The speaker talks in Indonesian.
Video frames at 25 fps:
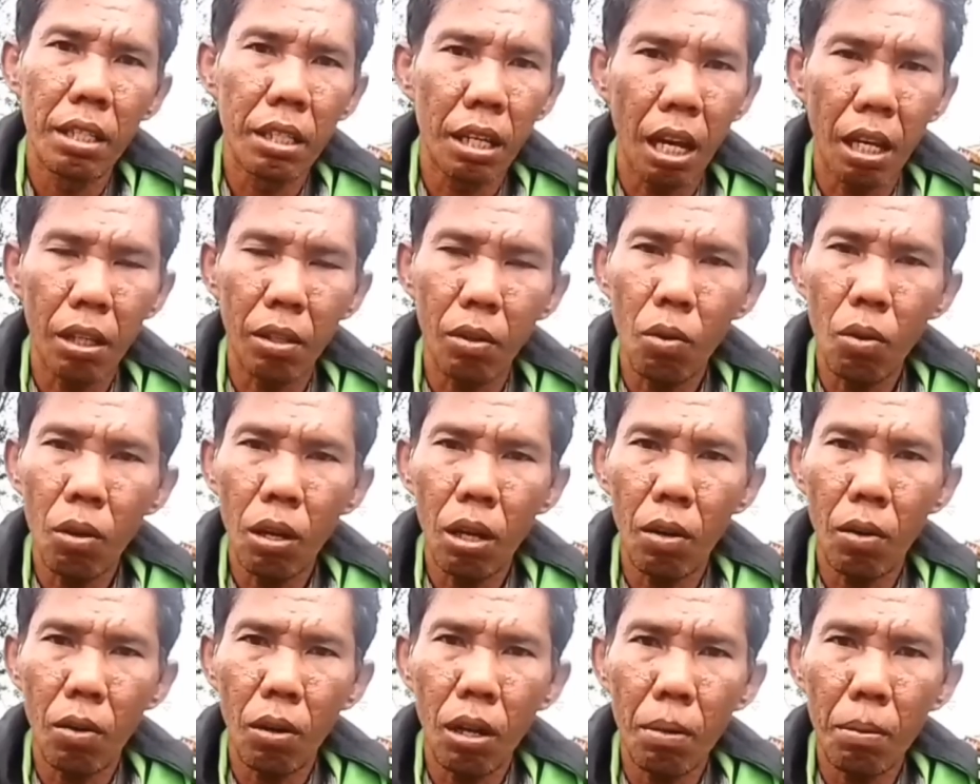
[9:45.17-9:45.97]
saat
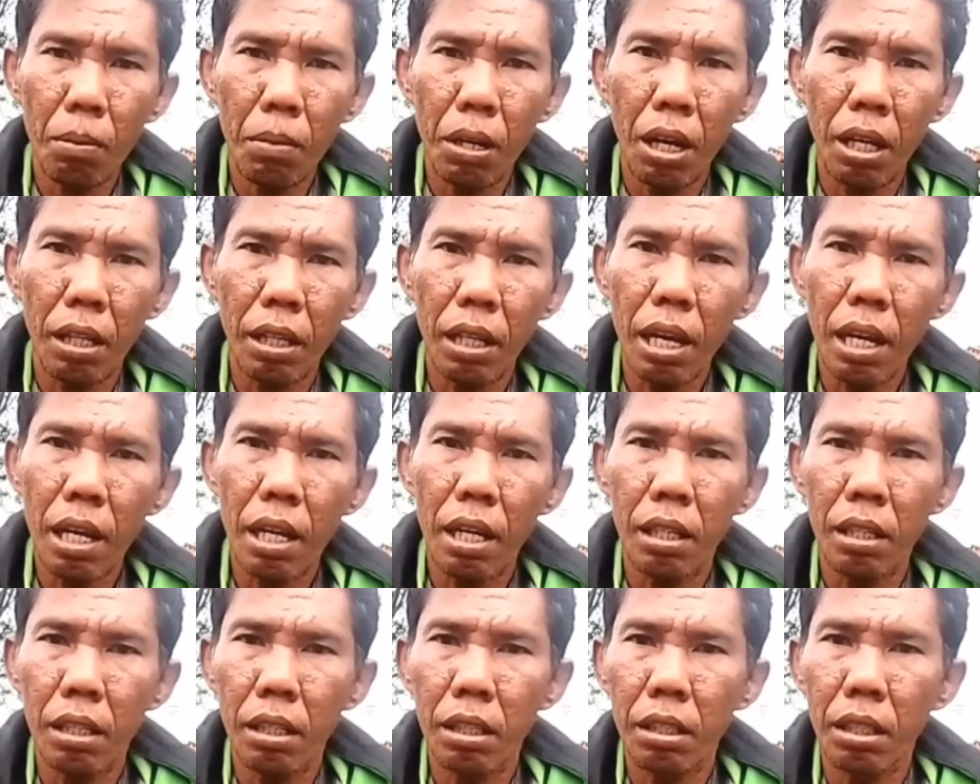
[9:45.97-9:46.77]
orang-orang
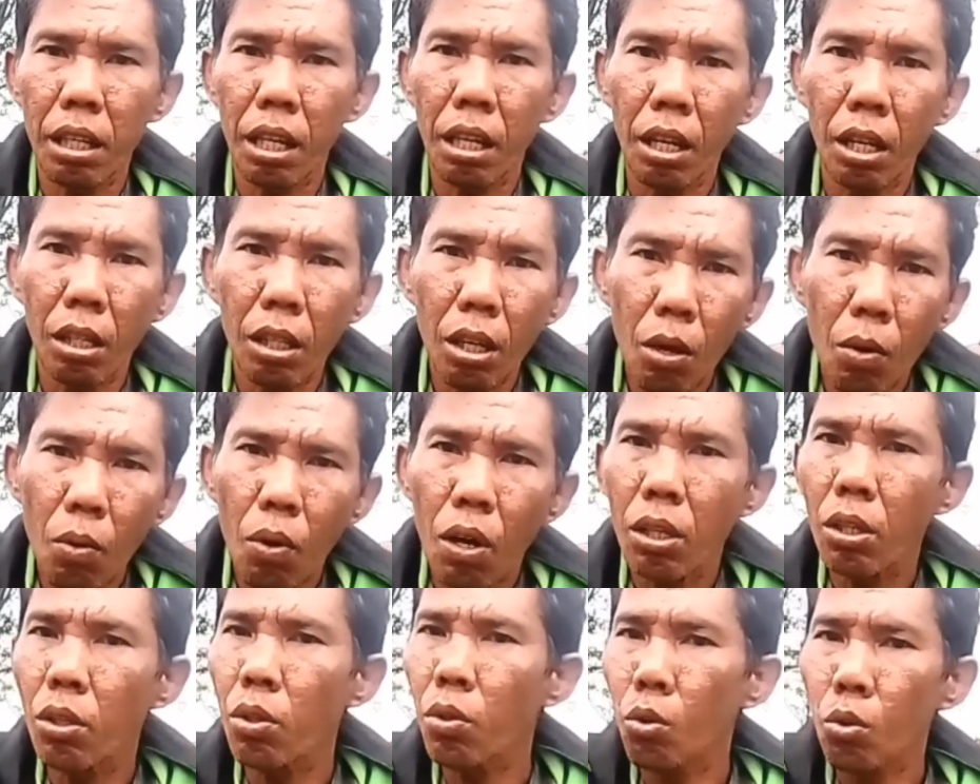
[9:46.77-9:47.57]
mengatakan ternyata
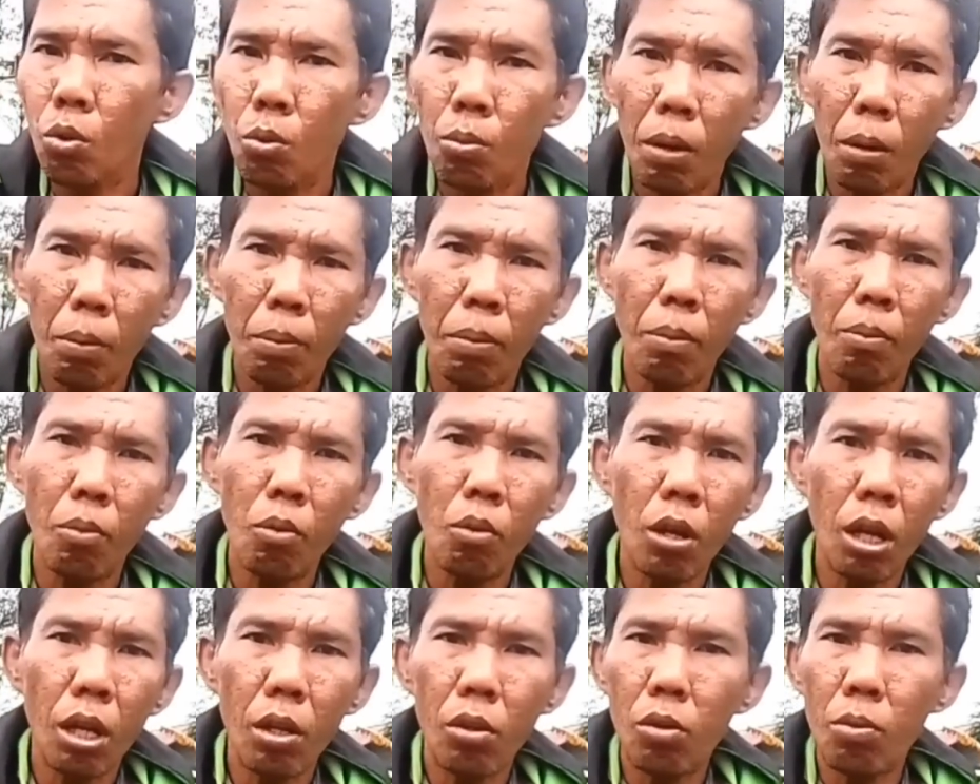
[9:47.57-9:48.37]
gaji youtuber
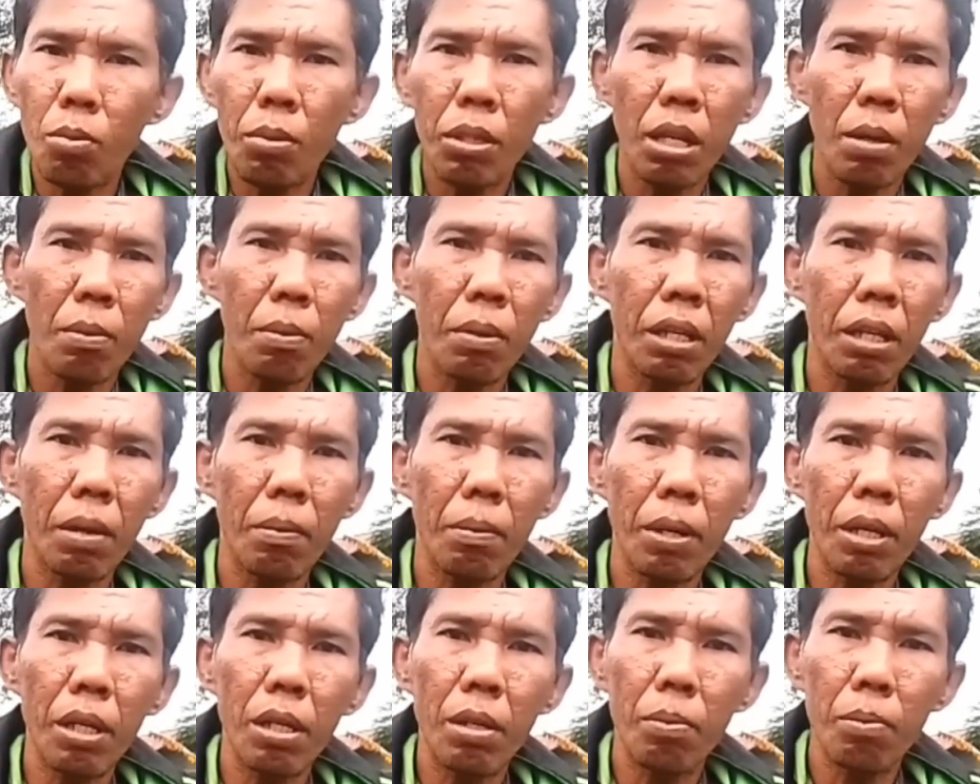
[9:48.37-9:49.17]
pemula itu bisa
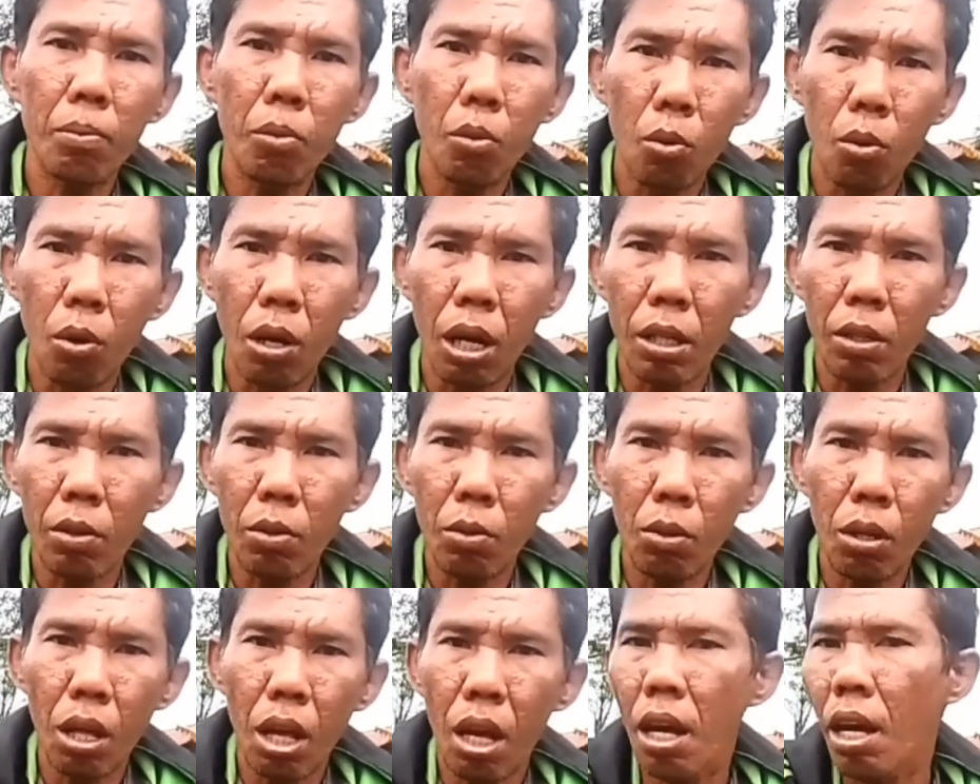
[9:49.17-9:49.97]
mencapai puluhan
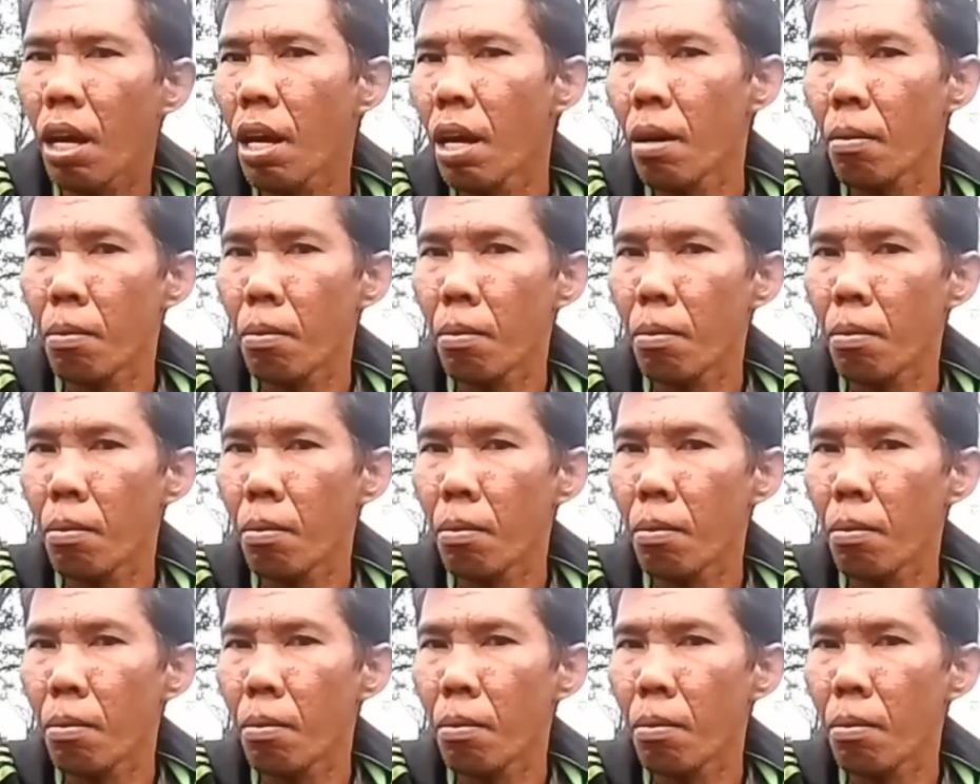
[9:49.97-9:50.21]
juta